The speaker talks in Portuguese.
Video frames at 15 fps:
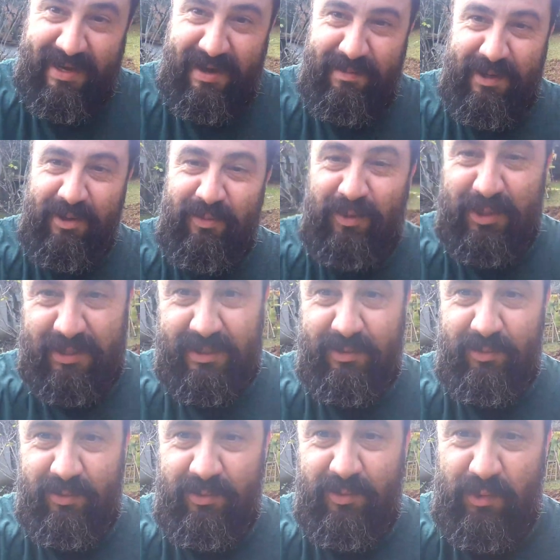acaba não
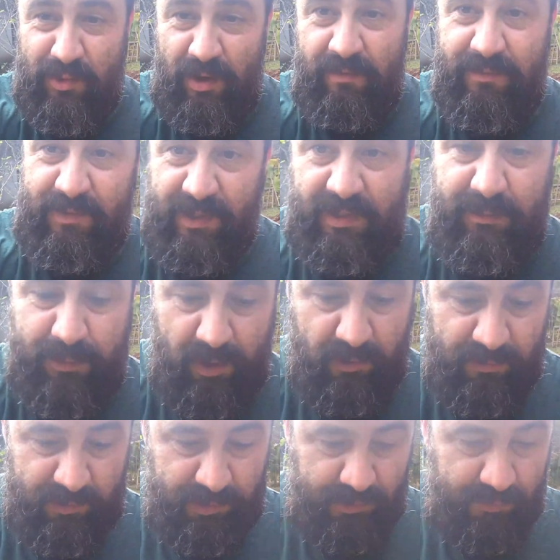botando os ovos ali por
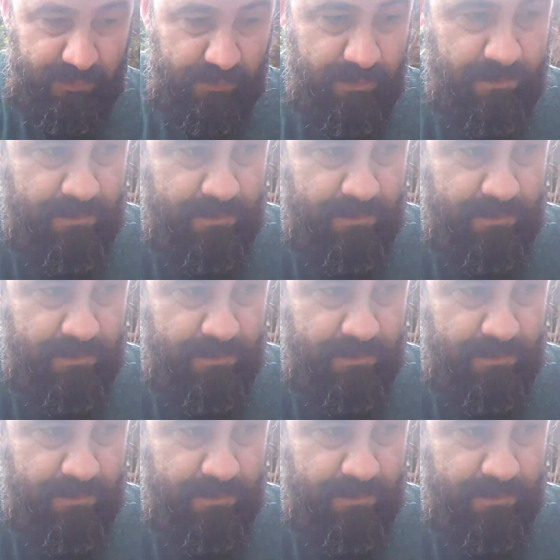causa disso.